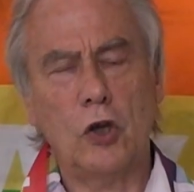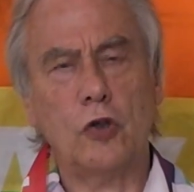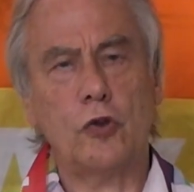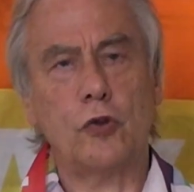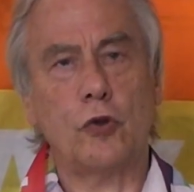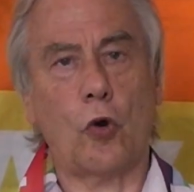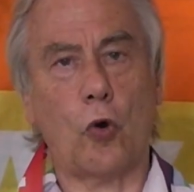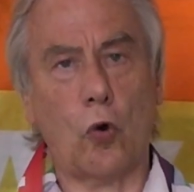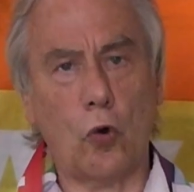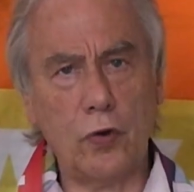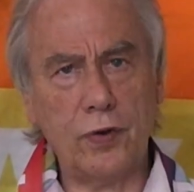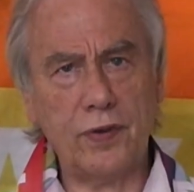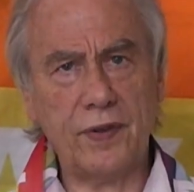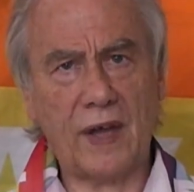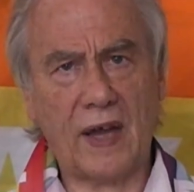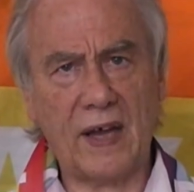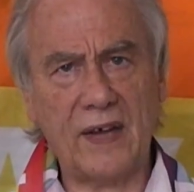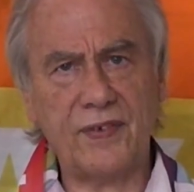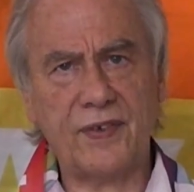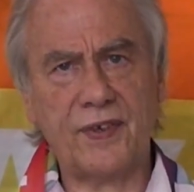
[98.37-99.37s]

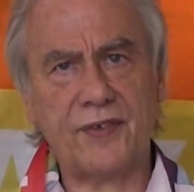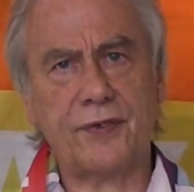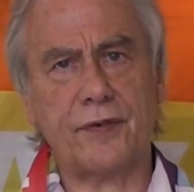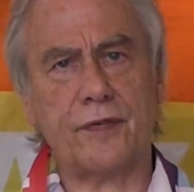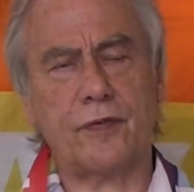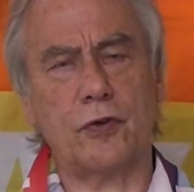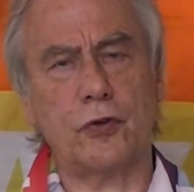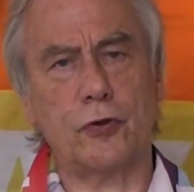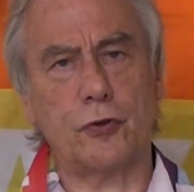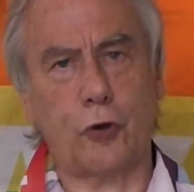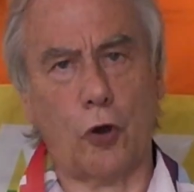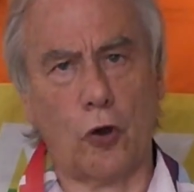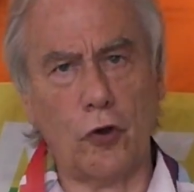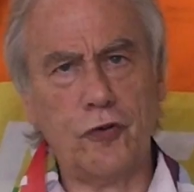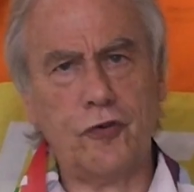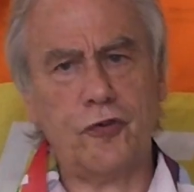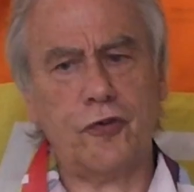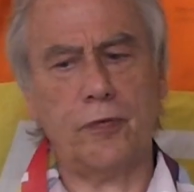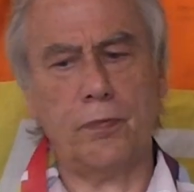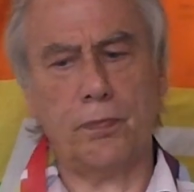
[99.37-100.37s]
Drohneneinsätze von
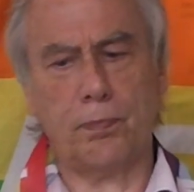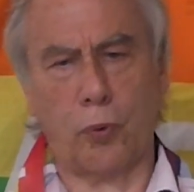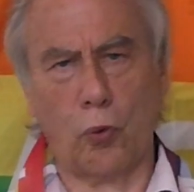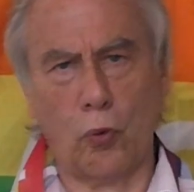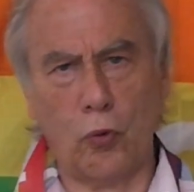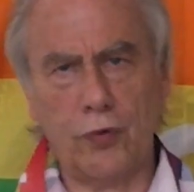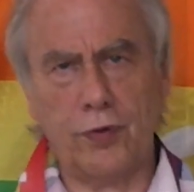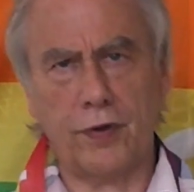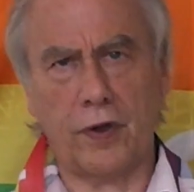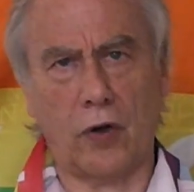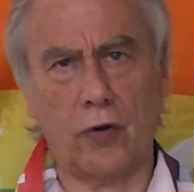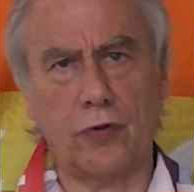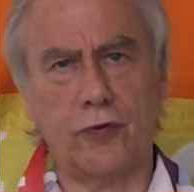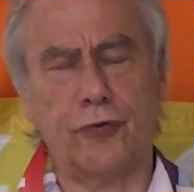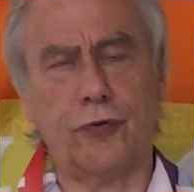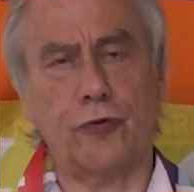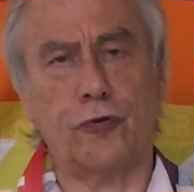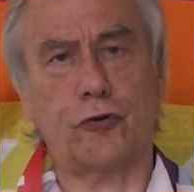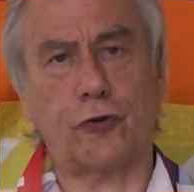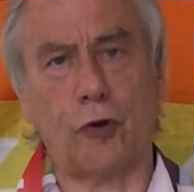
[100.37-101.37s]
deutschem Boden aus
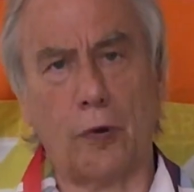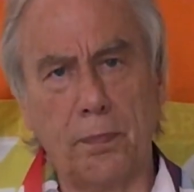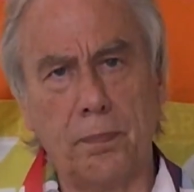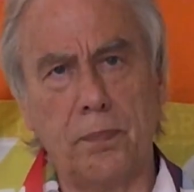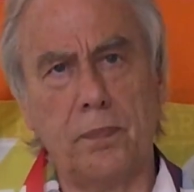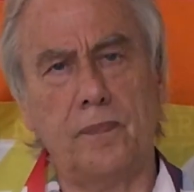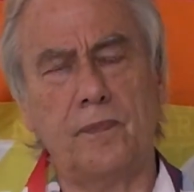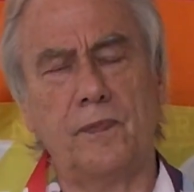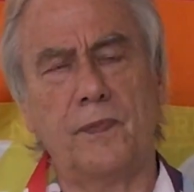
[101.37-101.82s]
zu stoppen